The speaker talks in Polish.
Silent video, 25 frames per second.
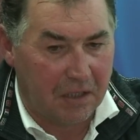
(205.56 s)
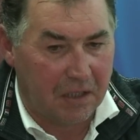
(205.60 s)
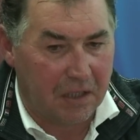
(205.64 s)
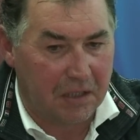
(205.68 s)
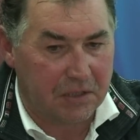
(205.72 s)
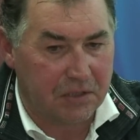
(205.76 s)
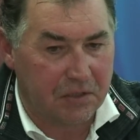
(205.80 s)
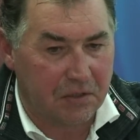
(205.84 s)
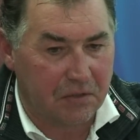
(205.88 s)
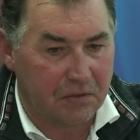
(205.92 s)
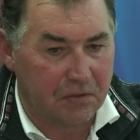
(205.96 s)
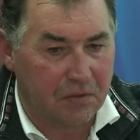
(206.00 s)

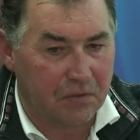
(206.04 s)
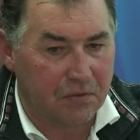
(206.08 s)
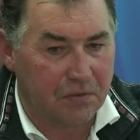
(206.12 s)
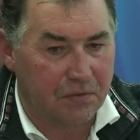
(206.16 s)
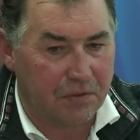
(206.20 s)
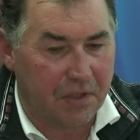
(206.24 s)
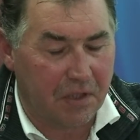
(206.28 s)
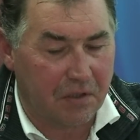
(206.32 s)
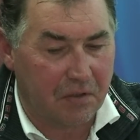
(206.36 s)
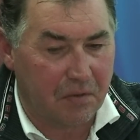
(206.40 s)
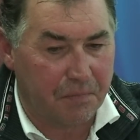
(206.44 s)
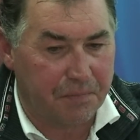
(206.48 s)
A co do
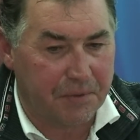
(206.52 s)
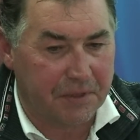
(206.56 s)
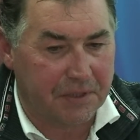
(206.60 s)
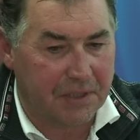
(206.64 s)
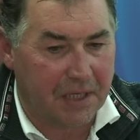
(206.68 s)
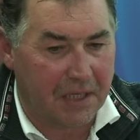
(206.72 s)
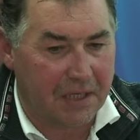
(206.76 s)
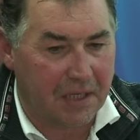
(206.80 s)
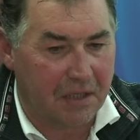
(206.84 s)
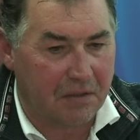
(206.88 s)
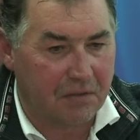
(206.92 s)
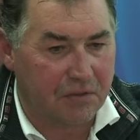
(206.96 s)
drugiego
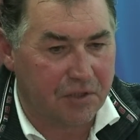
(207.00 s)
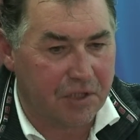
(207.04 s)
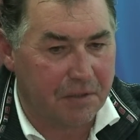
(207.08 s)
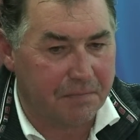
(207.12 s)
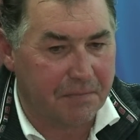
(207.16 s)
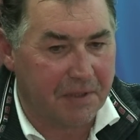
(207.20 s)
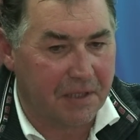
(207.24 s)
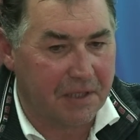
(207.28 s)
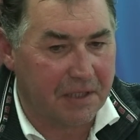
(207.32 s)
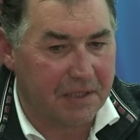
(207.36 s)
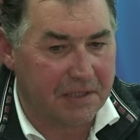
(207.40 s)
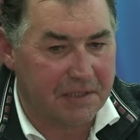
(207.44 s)
pytania, no
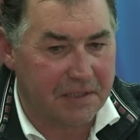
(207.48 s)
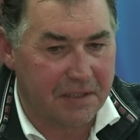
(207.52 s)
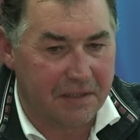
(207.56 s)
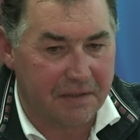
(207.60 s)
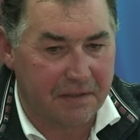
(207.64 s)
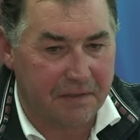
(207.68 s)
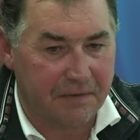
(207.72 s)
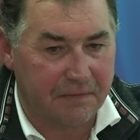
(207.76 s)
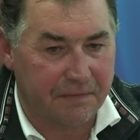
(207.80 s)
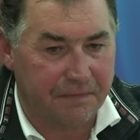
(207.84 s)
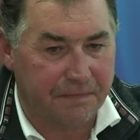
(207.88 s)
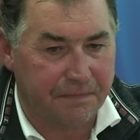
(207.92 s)
trzeba lekcje
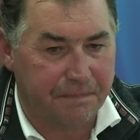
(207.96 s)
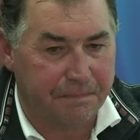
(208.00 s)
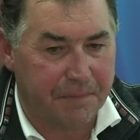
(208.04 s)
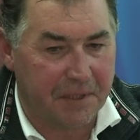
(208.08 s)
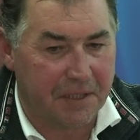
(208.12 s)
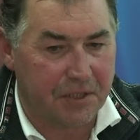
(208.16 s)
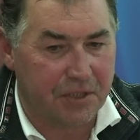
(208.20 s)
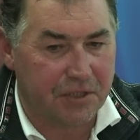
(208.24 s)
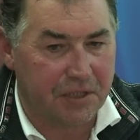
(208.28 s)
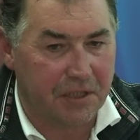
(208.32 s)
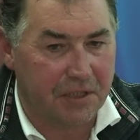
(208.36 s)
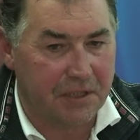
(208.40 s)
w
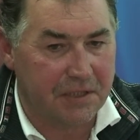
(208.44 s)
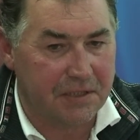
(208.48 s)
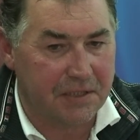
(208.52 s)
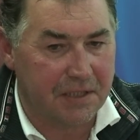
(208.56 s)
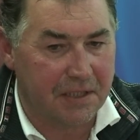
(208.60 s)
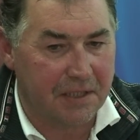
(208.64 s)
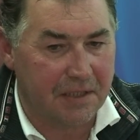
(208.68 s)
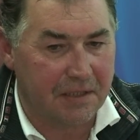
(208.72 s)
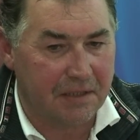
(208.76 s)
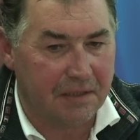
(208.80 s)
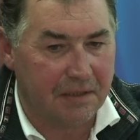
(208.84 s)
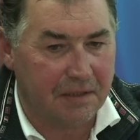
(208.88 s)
pierwszej
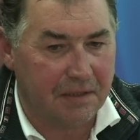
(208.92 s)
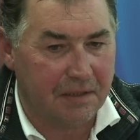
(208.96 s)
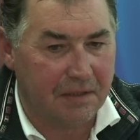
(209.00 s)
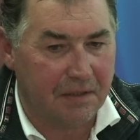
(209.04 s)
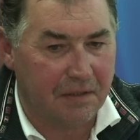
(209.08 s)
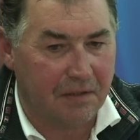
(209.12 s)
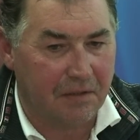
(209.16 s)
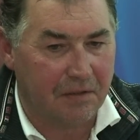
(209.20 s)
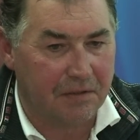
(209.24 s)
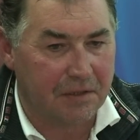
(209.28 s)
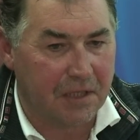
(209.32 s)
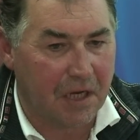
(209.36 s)
lidze
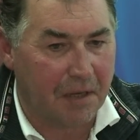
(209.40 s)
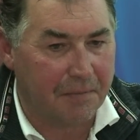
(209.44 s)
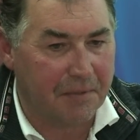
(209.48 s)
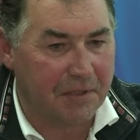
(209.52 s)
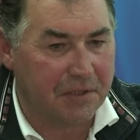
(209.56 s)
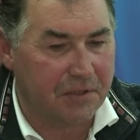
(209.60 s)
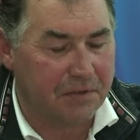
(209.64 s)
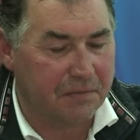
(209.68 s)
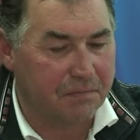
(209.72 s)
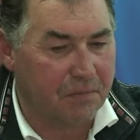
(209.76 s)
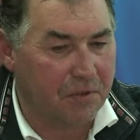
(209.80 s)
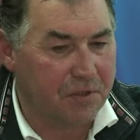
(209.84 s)

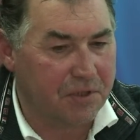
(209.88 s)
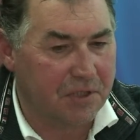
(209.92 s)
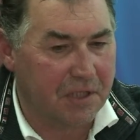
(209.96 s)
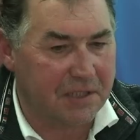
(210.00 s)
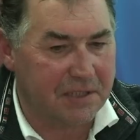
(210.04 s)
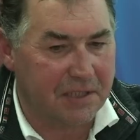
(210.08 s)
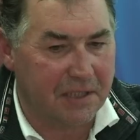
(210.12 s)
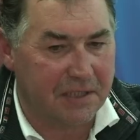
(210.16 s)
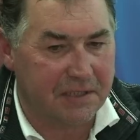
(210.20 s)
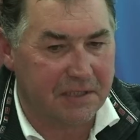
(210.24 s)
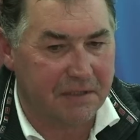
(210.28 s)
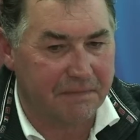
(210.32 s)
odrabiać, można
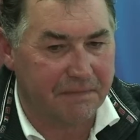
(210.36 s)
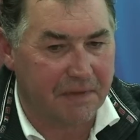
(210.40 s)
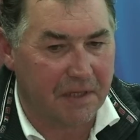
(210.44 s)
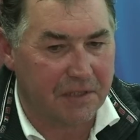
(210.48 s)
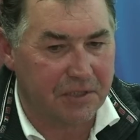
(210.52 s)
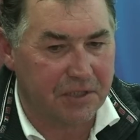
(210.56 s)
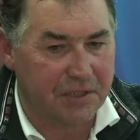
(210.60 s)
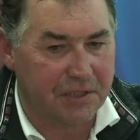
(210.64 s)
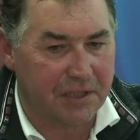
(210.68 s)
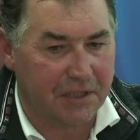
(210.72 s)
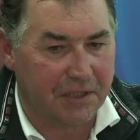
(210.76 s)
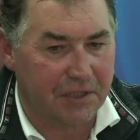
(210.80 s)

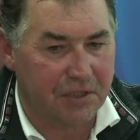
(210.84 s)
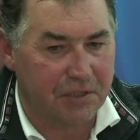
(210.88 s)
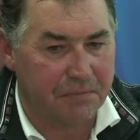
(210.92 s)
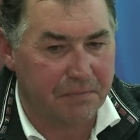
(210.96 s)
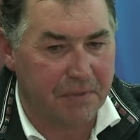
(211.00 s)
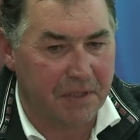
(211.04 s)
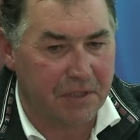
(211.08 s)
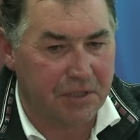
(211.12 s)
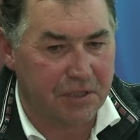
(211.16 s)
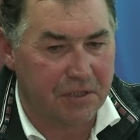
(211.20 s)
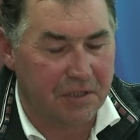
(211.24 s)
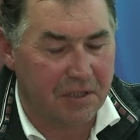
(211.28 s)
zlekceważyć jakiś
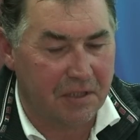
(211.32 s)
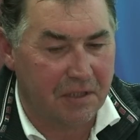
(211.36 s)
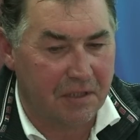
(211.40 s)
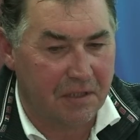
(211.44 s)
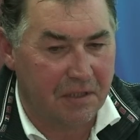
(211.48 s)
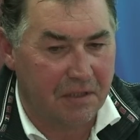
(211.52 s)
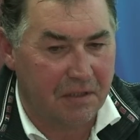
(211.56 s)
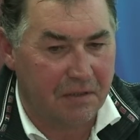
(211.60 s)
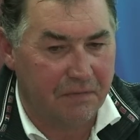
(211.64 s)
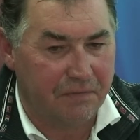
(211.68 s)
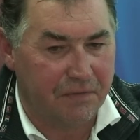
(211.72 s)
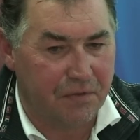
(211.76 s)
mecz,
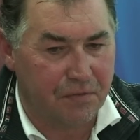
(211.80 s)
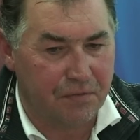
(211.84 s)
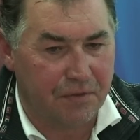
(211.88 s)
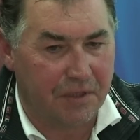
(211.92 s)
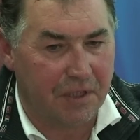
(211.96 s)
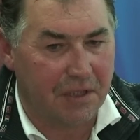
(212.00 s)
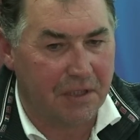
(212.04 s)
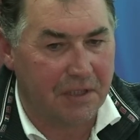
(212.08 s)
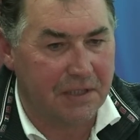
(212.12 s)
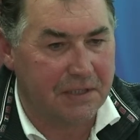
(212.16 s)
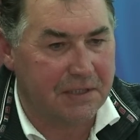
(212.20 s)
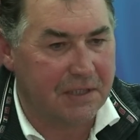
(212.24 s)
w
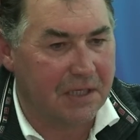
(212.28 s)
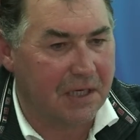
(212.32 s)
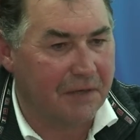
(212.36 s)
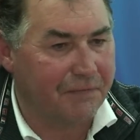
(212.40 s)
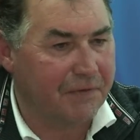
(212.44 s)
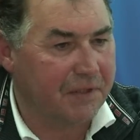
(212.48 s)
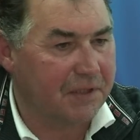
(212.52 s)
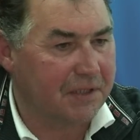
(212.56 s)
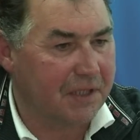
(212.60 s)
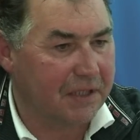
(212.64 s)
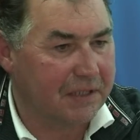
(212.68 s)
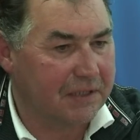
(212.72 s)
drugiej lidze
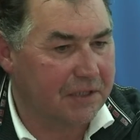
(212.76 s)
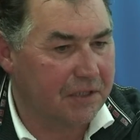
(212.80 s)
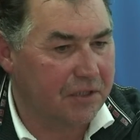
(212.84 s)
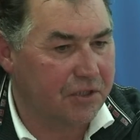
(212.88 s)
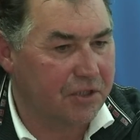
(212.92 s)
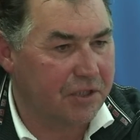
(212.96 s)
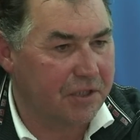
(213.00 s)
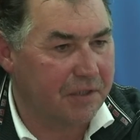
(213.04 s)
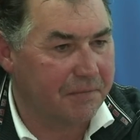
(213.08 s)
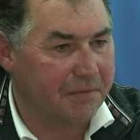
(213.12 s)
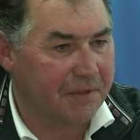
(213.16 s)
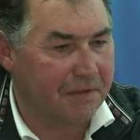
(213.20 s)
nawet
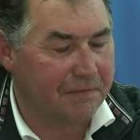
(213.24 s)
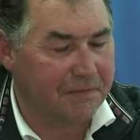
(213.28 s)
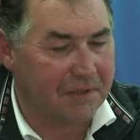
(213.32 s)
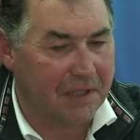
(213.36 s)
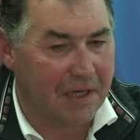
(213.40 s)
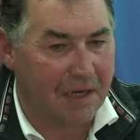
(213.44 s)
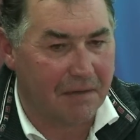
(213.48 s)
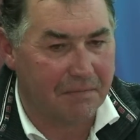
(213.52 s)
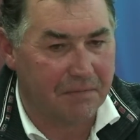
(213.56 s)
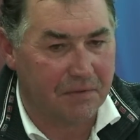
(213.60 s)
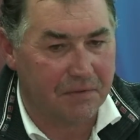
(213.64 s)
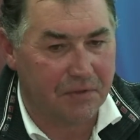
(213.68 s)
taktycznie,
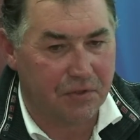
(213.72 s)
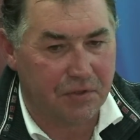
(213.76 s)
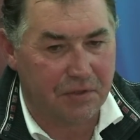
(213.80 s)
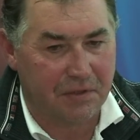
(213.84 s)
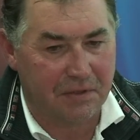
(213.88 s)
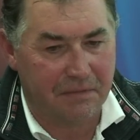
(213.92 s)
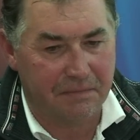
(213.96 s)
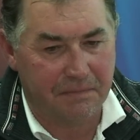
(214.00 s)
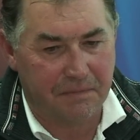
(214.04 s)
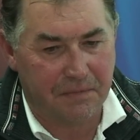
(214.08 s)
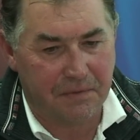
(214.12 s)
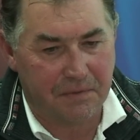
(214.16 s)
prawda? Bo,
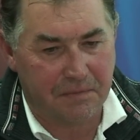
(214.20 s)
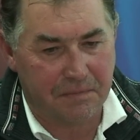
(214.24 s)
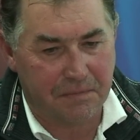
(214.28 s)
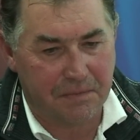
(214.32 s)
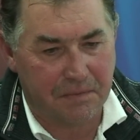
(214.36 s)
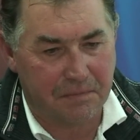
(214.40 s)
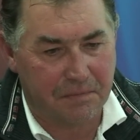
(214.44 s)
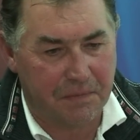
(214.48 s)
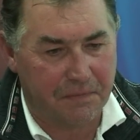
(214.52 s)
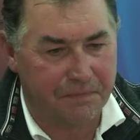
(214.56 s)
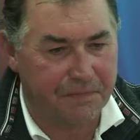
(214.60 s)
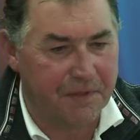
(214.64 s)
bo,
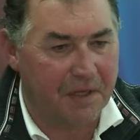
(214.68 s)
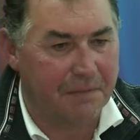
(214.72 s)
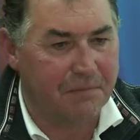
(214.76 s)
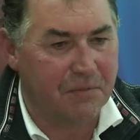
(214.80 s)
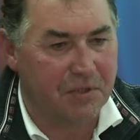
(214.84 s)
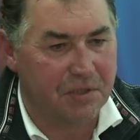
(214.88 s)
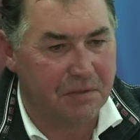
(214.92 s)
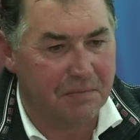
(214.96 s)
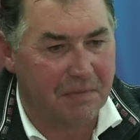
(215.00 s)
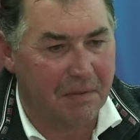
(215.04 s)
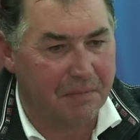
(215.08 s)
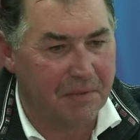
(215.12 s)
bo, bo
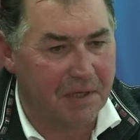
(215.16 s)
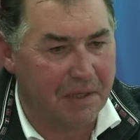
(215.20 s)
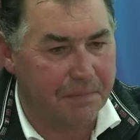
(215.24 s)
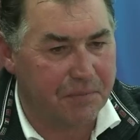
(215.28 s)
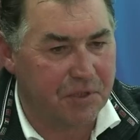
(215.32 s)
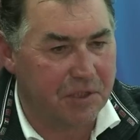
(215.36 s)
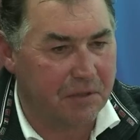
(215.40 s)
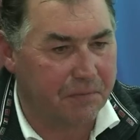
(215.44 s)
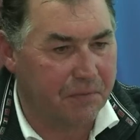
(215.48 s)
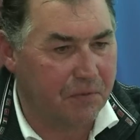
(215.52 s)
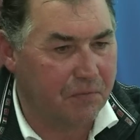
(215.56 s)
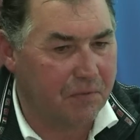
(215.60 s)
wiemy, że mamy
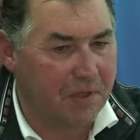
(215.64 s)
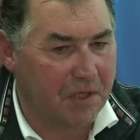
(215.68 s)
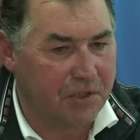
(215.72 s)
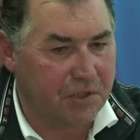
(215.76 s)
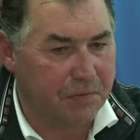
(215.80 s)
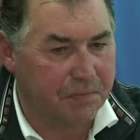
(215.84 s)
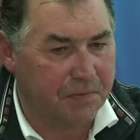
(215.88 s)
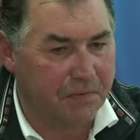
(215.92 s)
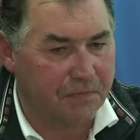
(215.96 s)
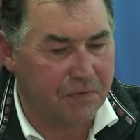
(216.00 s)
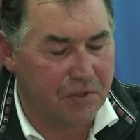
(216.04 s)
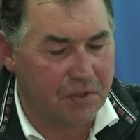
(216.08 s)
lepszych
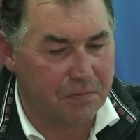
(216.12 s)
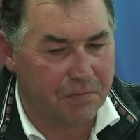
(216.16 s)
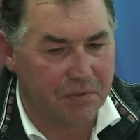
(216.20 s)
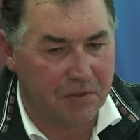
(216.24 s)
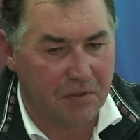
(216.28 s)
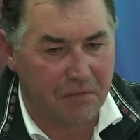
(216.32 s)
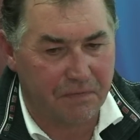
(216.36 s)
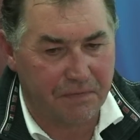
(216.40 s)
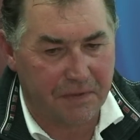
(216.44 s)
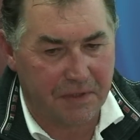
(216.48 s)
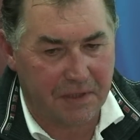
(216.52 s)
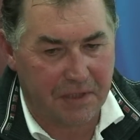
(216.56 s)
piłkarzy, powinniśmy
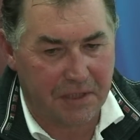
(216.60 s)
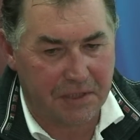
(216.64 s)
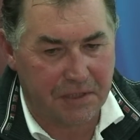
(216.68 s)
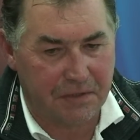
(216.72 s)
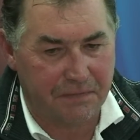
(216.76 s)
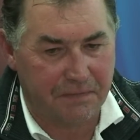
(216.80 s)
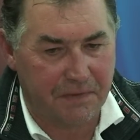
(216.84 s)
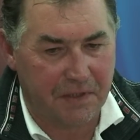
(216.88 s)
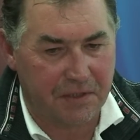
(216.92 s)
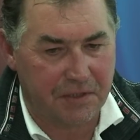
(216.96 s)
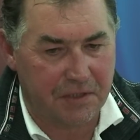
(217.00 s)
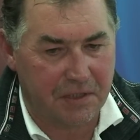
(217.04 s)
go wygrać
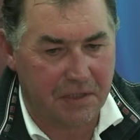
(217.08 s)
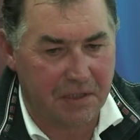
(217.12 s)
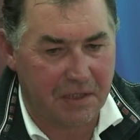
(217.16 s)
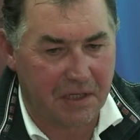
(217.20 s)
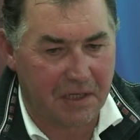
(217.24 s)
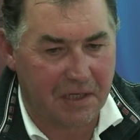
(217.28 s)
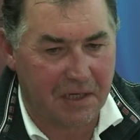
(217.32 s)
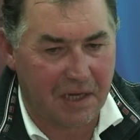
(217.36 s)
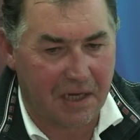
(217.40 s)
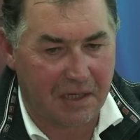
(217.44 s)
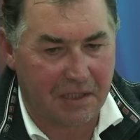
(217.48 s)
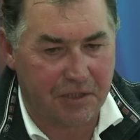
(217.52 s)
i wiecie,
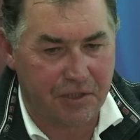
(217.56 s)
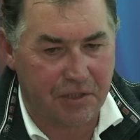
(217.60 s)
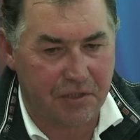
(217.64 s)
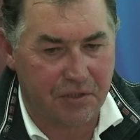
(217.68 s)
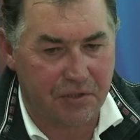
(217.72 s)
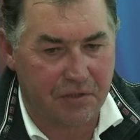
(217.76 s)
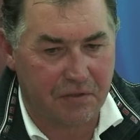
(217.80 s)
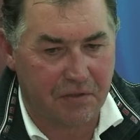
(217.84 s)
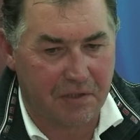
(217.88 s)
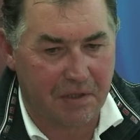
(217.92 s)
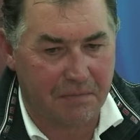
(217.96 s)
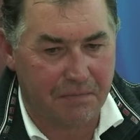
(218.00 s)
jak, jak
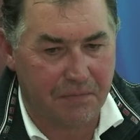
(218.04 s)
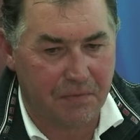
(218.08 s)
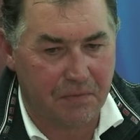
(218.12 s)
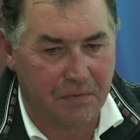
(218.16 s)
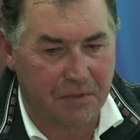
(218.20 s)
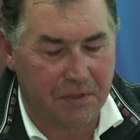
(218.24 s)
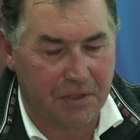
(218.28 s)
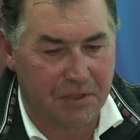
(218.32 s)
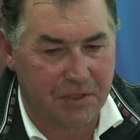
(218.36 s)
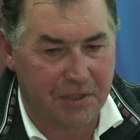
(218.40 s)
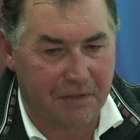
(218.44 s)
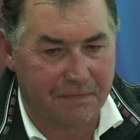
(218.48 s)
ciężko nam
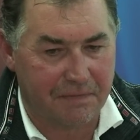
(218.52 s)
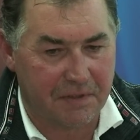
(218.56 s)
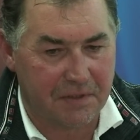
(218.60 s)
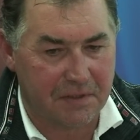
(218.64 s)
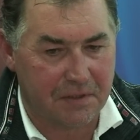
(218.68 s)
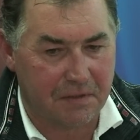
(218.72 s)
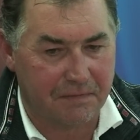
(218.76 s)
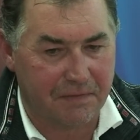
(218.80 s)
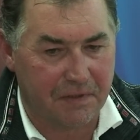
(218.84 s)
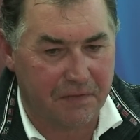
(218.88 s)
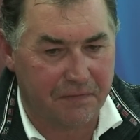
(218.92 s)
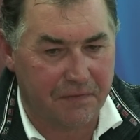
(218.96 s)
było też
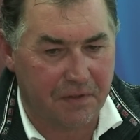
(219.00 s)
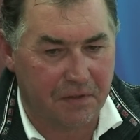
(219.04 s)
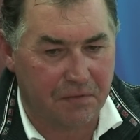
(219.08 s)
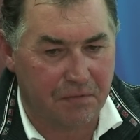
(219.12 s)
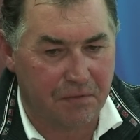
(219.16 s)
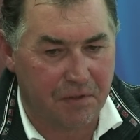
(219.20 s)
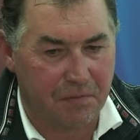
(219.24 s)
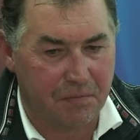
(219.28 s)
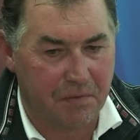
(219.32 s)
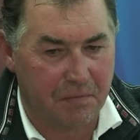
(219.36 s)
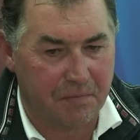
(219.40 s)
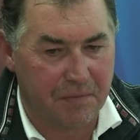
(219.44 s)
awansować w
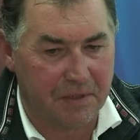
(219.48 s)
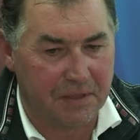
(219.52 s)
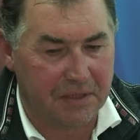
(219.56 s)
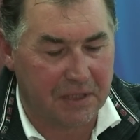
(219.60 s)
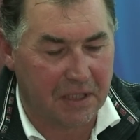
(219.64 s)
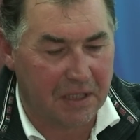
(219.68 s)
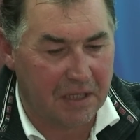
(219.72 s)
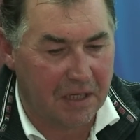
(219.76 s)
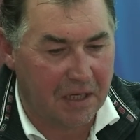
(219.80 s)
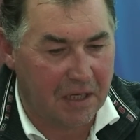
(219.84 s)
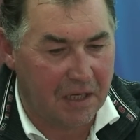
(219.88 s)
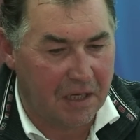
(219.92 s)
niektórych
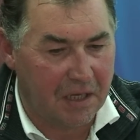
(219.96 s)
momentach.